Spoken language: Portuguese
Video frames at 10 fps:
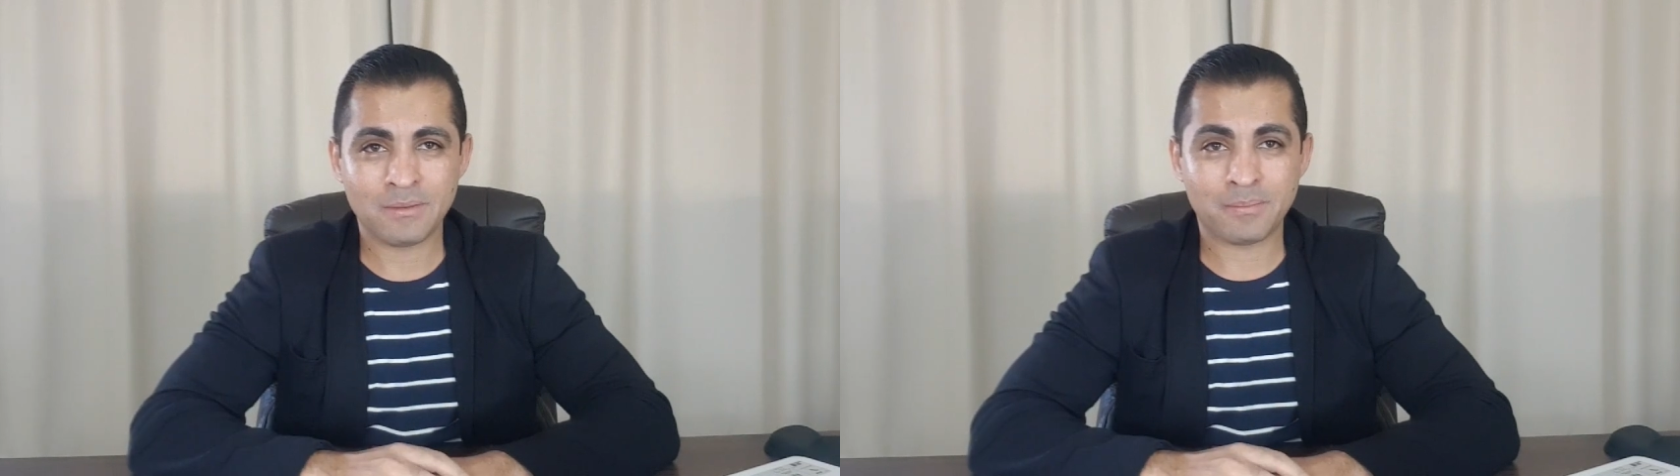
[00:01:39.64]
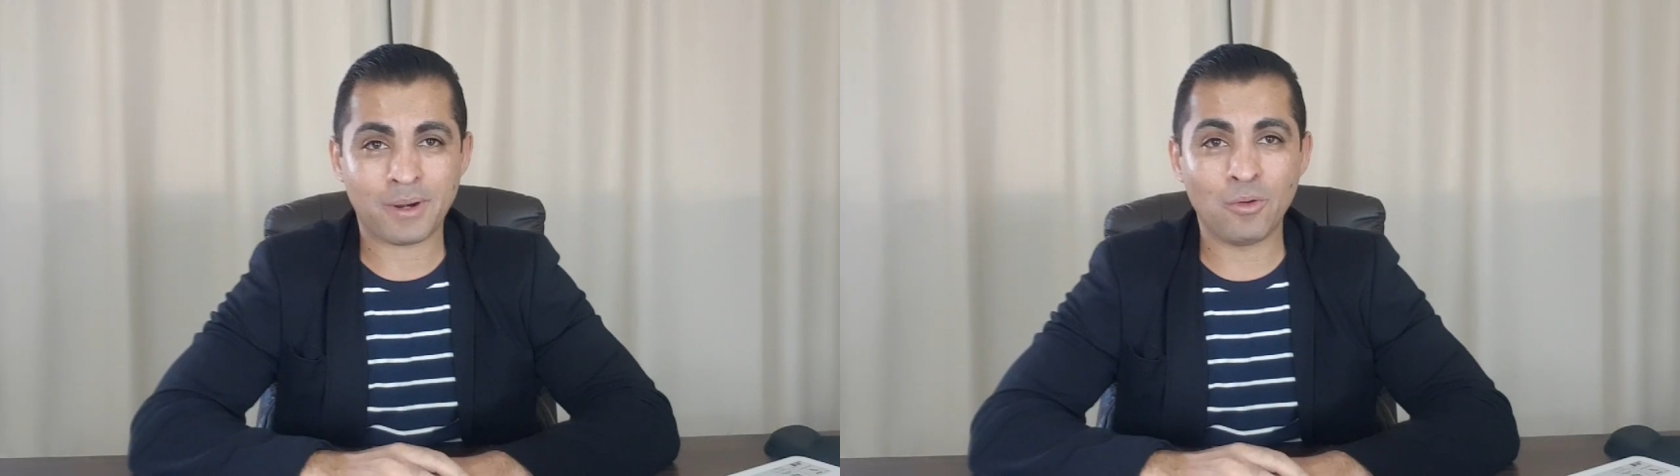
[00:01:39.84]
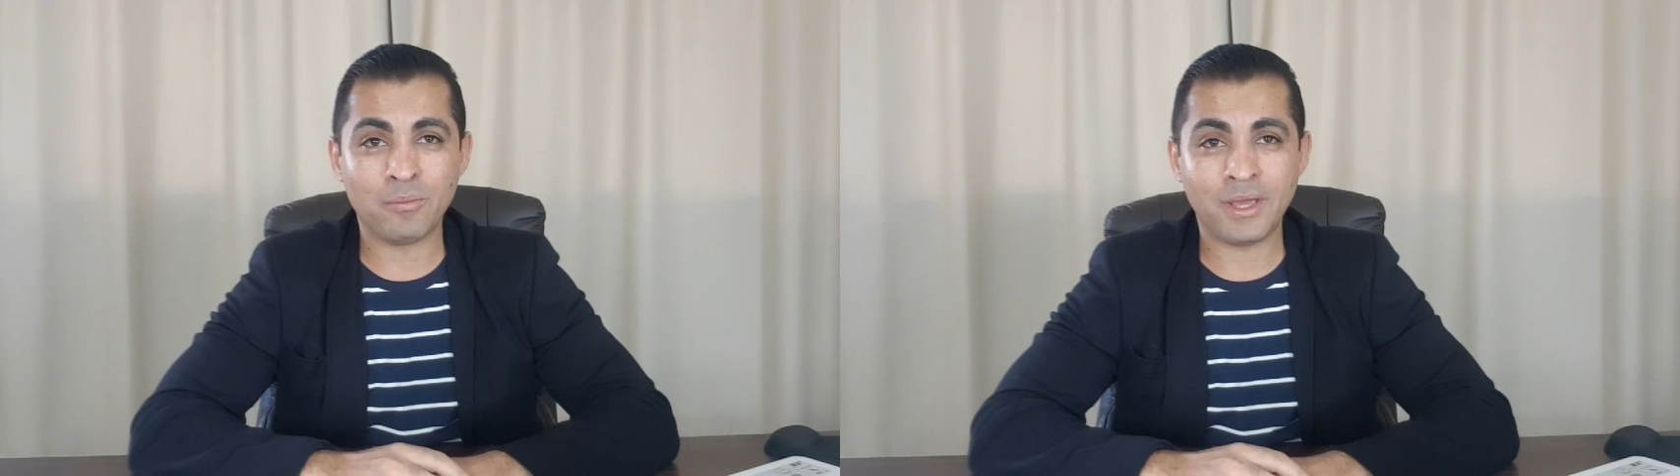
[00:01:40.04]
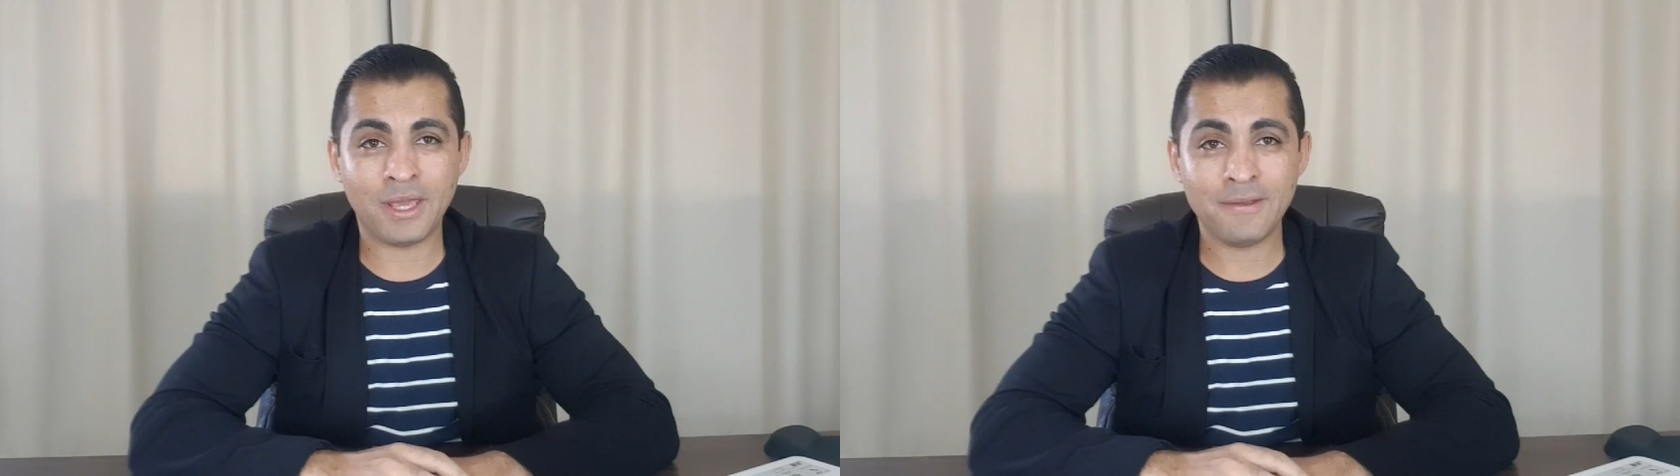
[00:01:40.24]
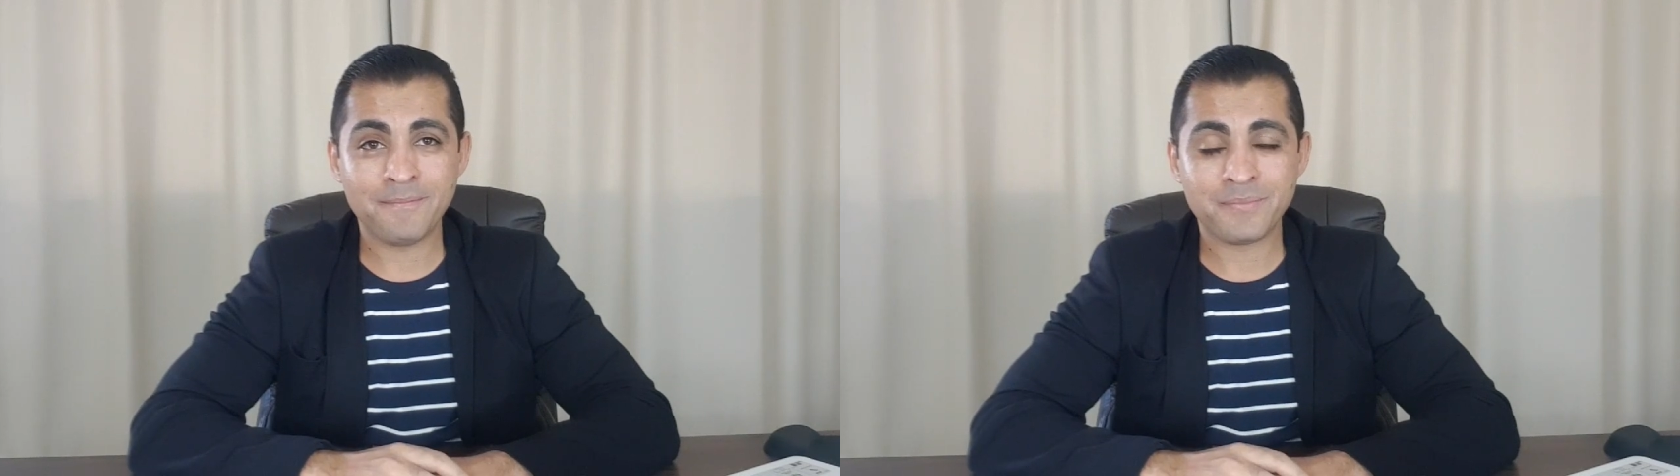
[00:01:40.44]
para o
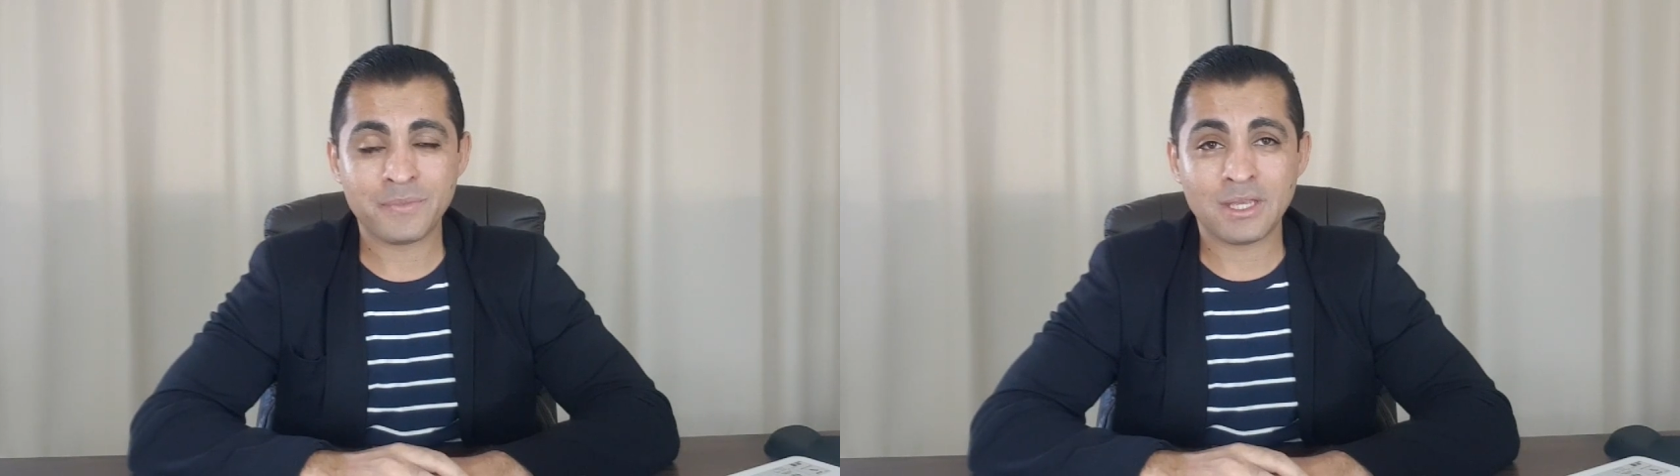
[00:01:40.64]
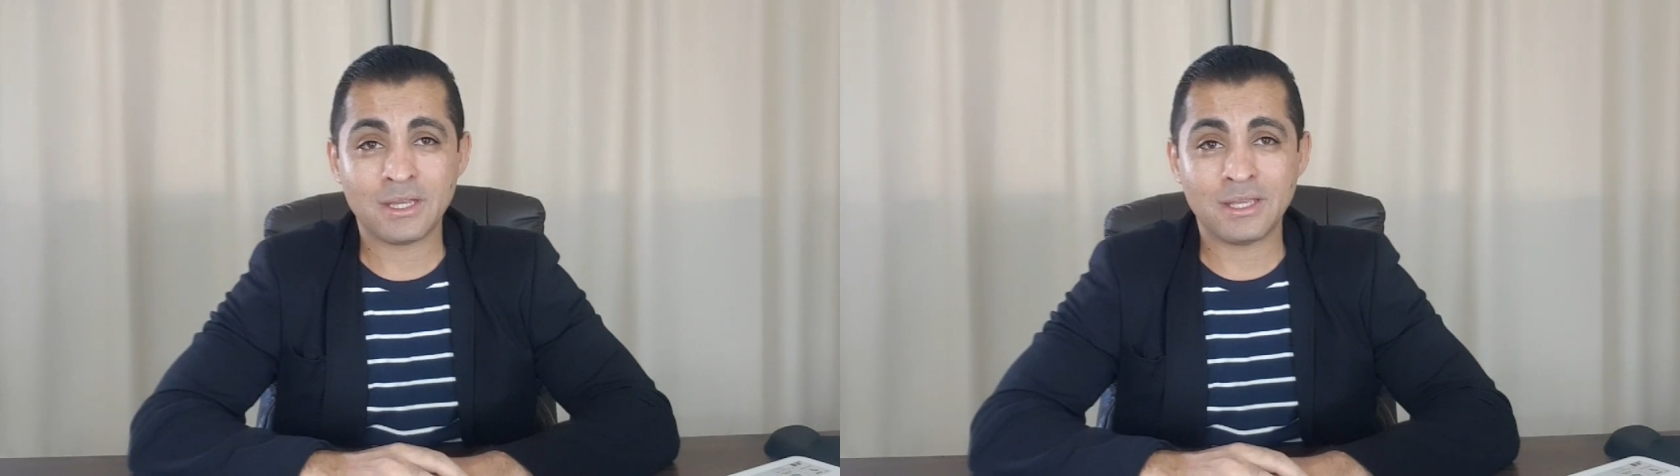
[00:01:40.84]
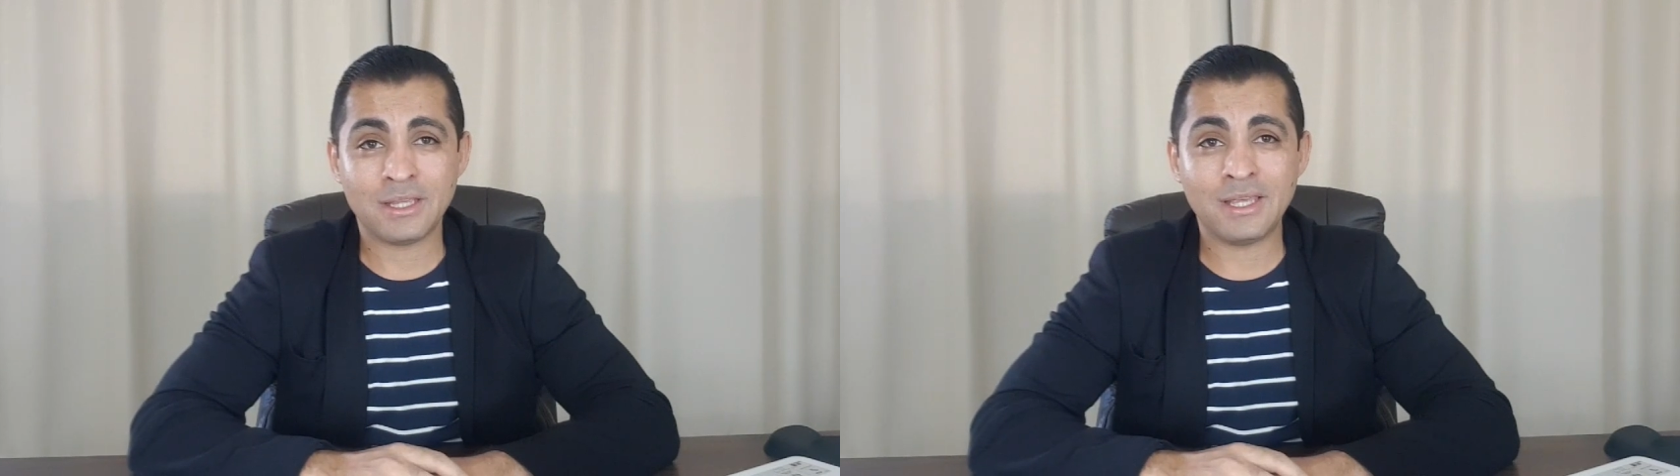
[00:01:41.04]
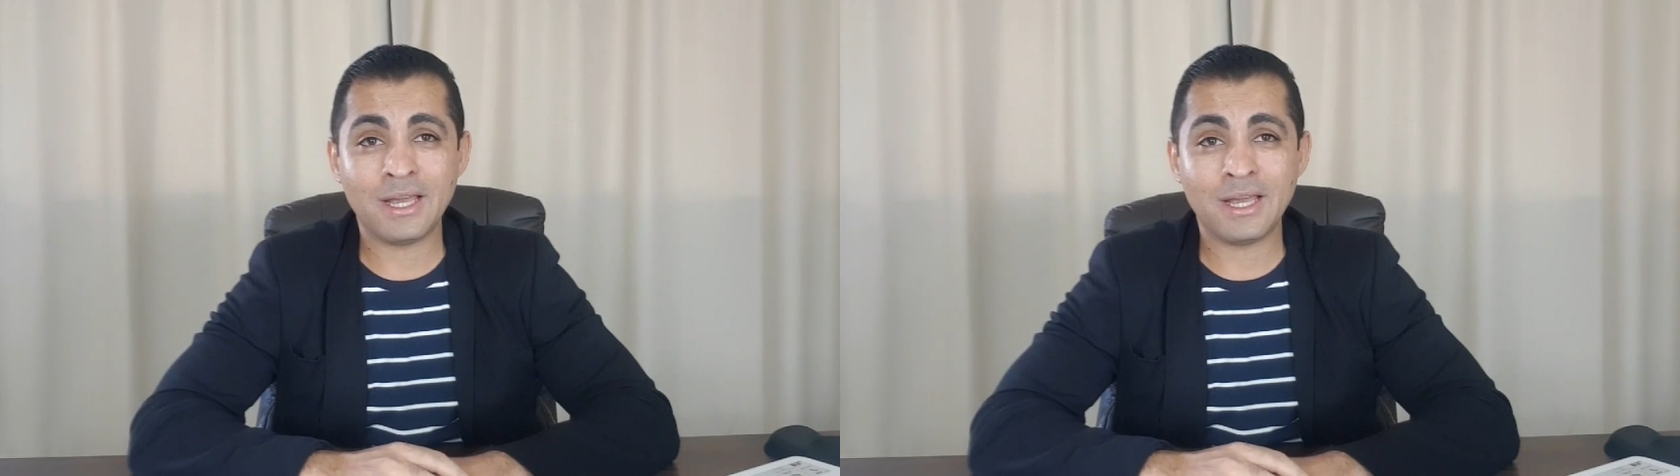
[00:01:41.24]
MEI. E